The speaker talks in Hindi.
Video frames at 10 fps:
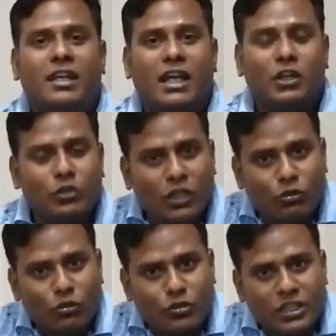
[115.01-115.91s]
अयोध्या
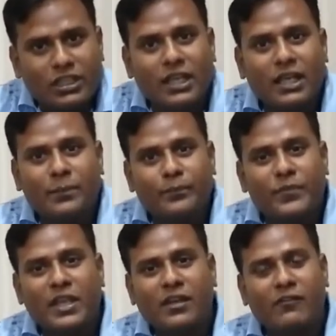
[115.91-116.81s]
को रोशन किया
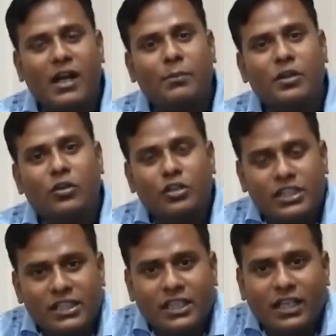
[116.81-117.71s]
वहाँ पर
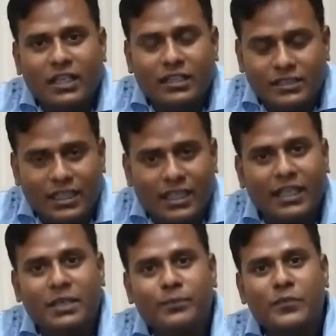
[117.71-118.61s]
रोशनी जगा जगाई